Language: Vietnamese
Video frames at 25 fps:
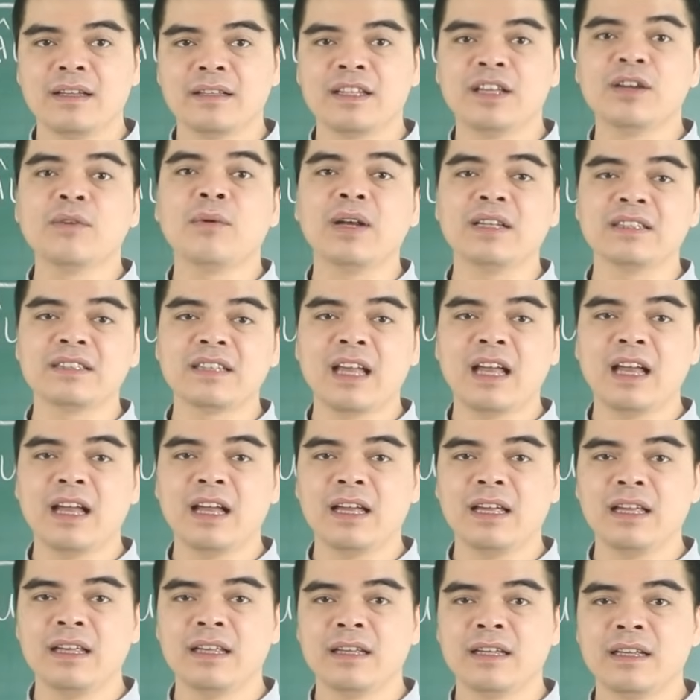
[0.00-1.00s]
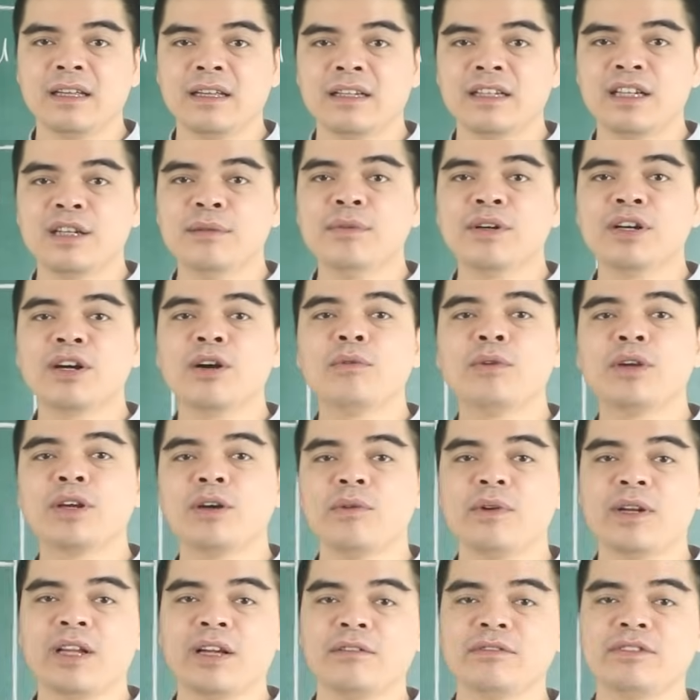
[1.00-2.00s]
Thì ngoài ra ấy, nếu mà không
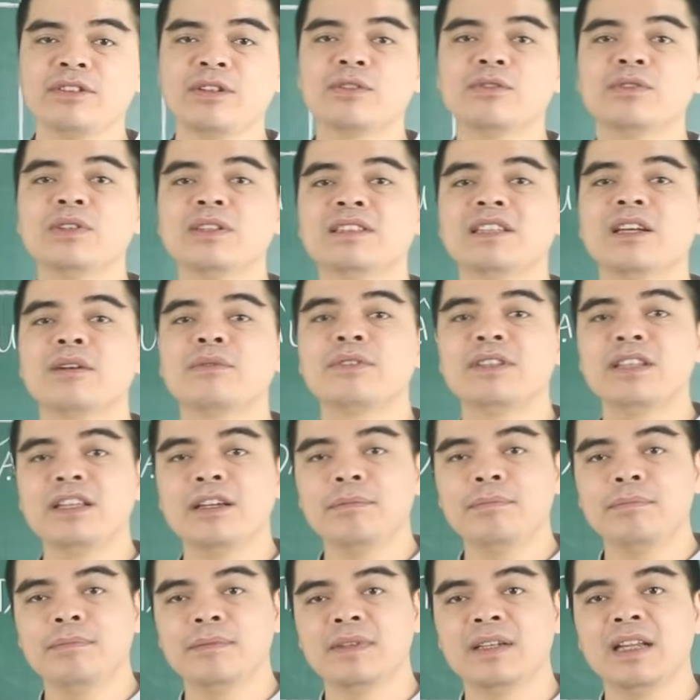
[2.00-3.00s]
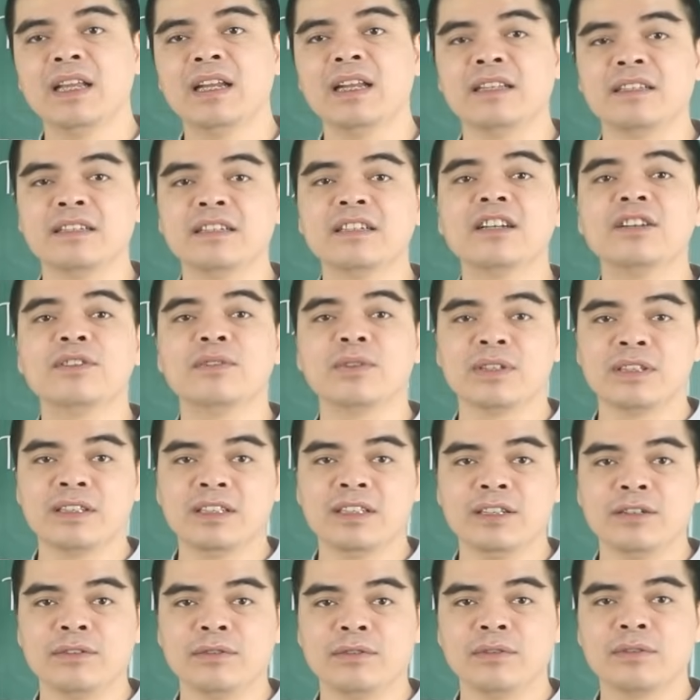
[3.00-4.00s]
khéo léo trong chuyện giao tiếp nên là những người tuổi
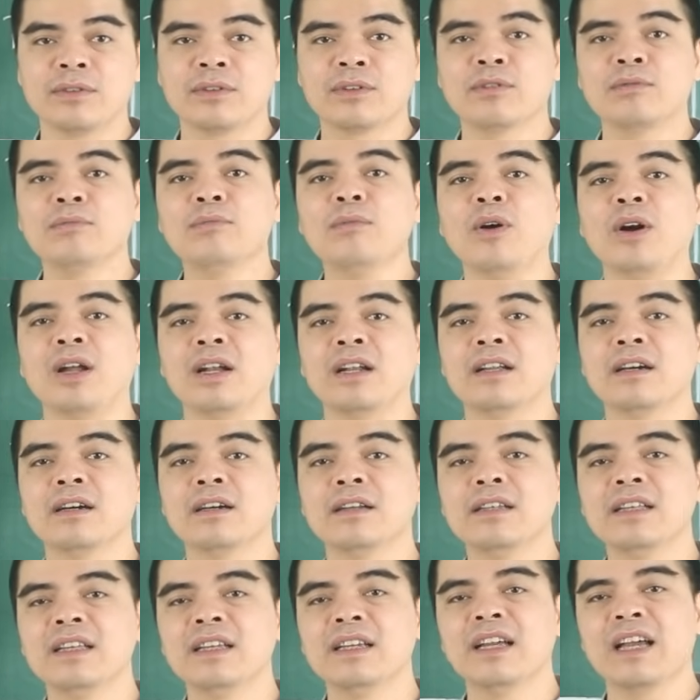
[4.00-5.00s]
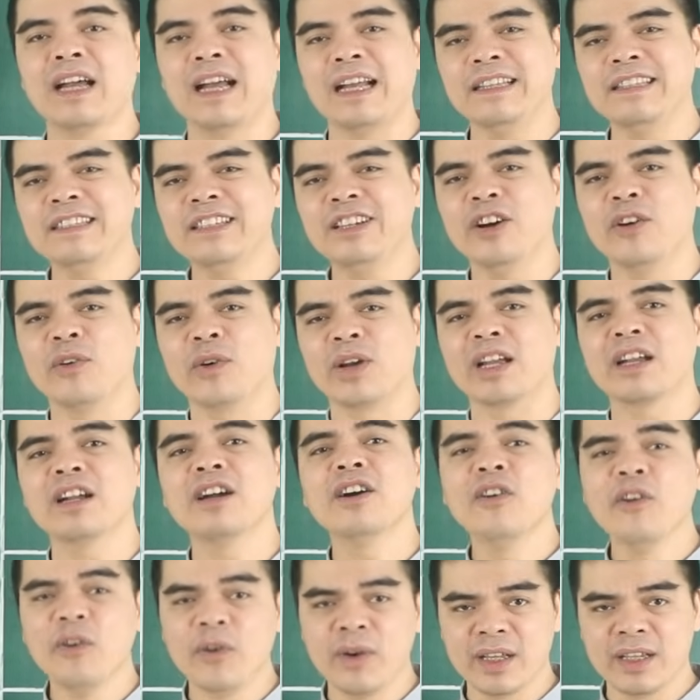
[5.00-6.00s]
Sửu cũng bỏ lỡ đi khá nhiều cái
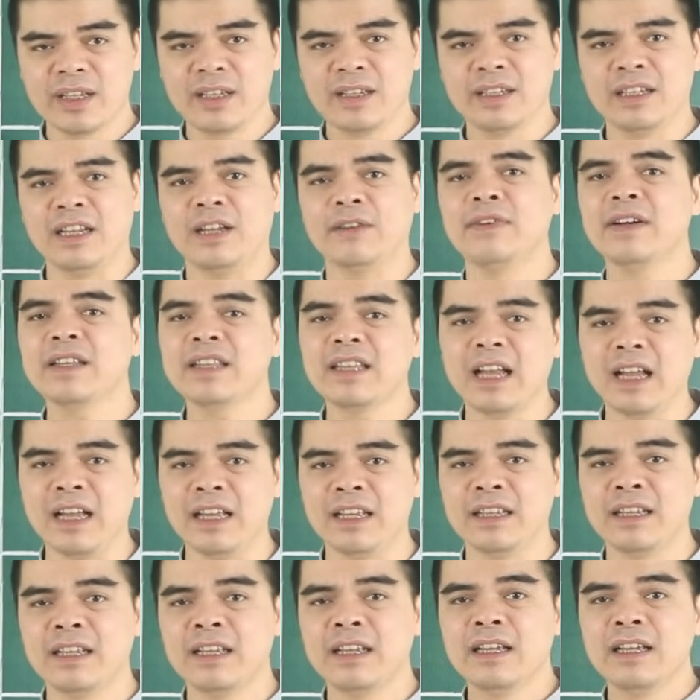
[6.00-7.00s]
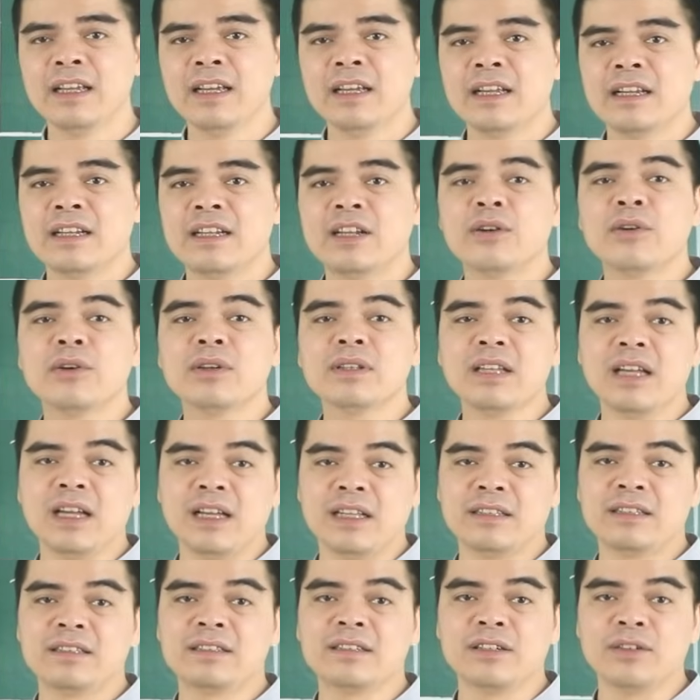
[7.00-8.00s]
cơ hội để phát tài. Nếu có
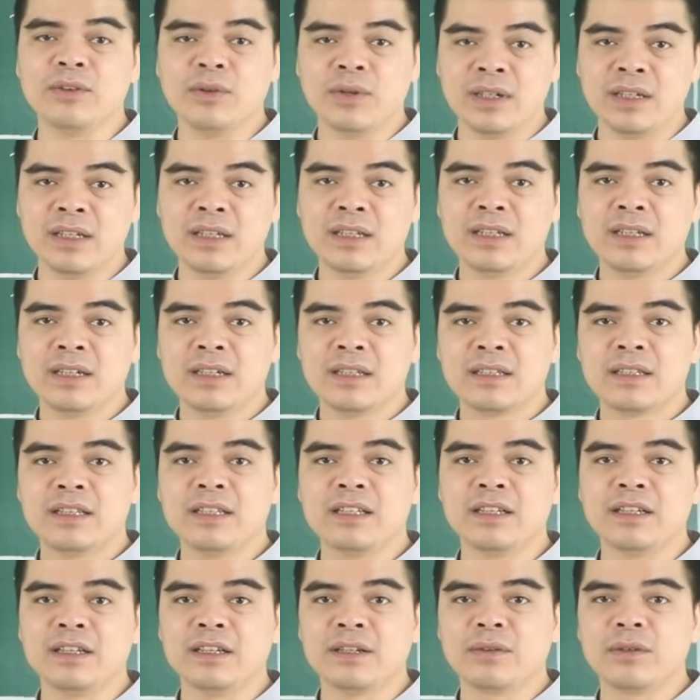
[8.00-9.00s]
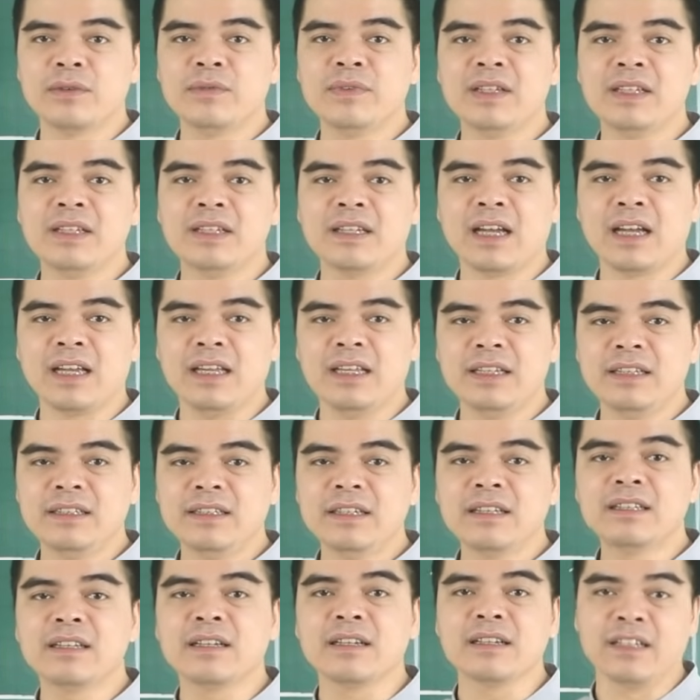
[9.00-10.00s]
thể sửa đổi thì quý vị hãy
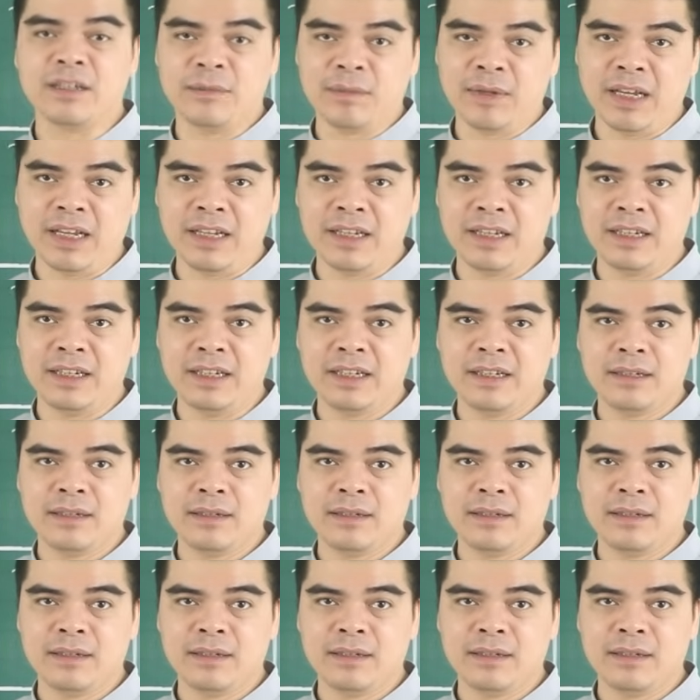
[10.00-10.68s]
nhân thời điểm này